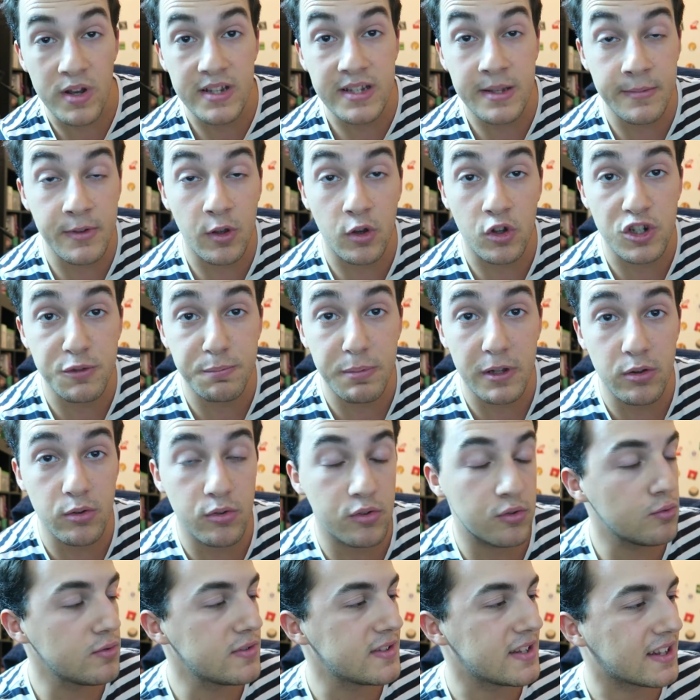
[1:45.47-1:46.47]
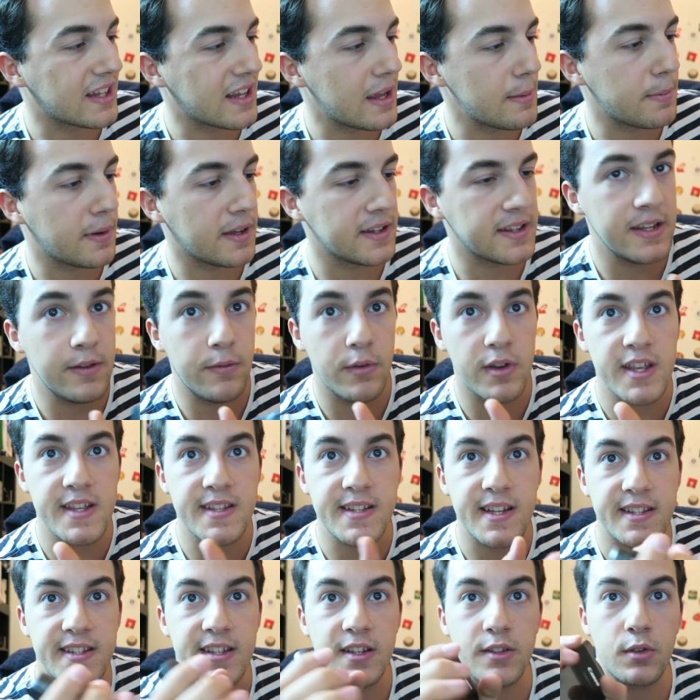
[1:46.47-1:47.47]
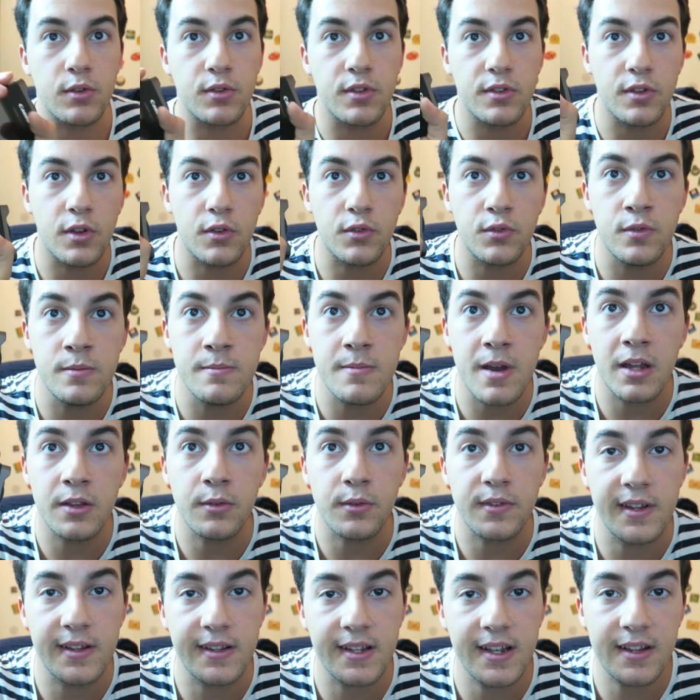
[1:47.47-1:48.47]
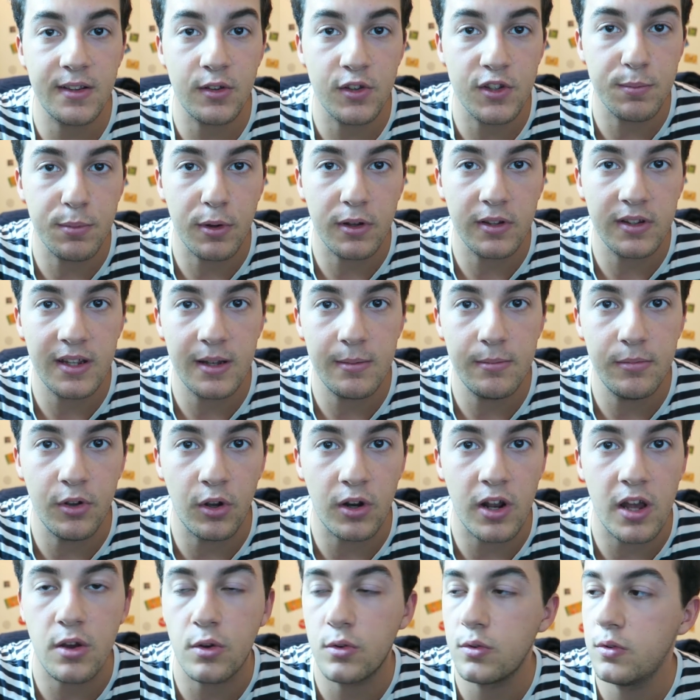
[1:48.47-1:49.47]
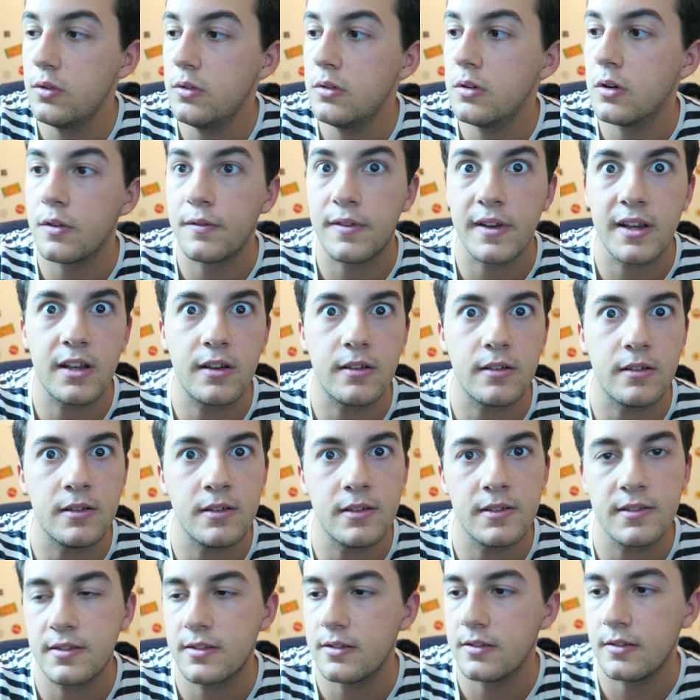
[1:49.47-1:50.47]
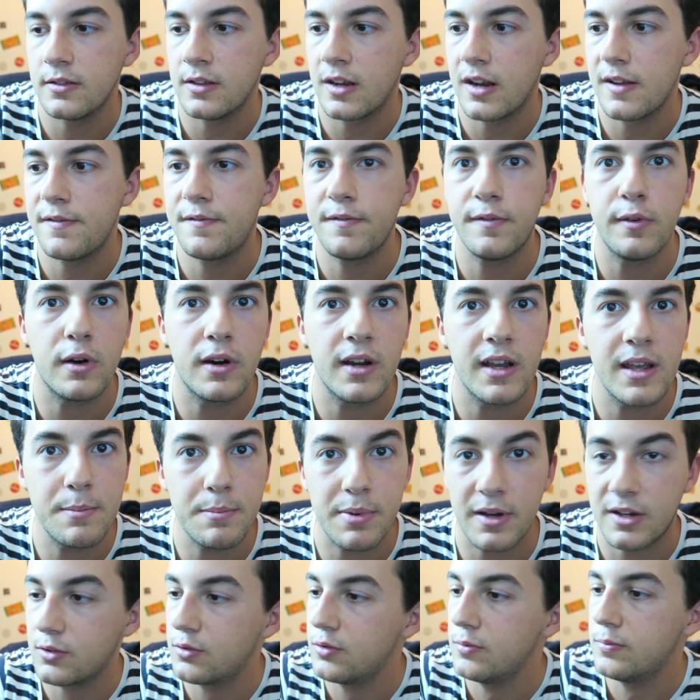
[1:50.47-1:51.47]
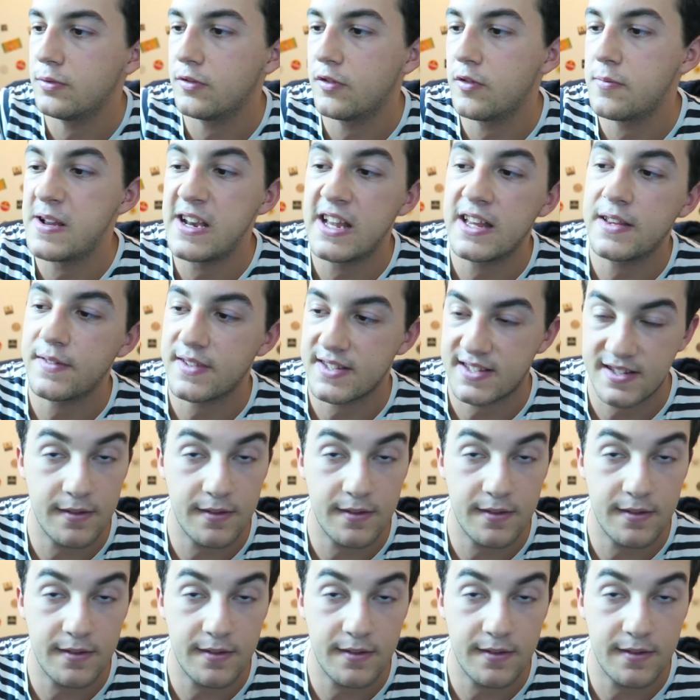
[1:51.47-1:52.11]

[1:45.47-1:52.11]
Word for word: Moi, ça me dérange pas du tout, c'est très pratique, vous voyez, ça tient dans, une main, donc c'est très transportable dans la rue, en vacances, euh, dans la forêt, partout pour vos balades.